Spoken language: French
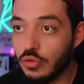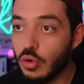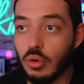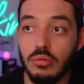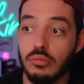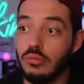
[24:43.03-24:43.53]

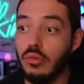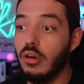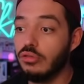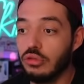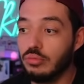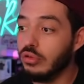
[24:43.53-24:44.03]
euros. Ouais,
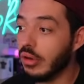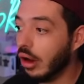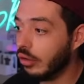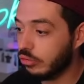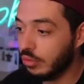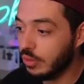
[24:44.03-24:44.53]
c'est bizarre,
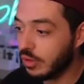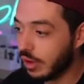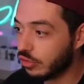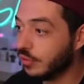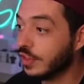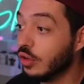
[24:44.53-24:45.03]
c'est bizarre.
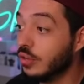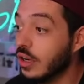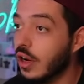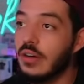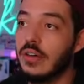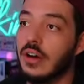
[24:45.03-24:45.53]
129, il est
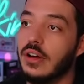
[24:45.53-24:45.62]
là. Voilà.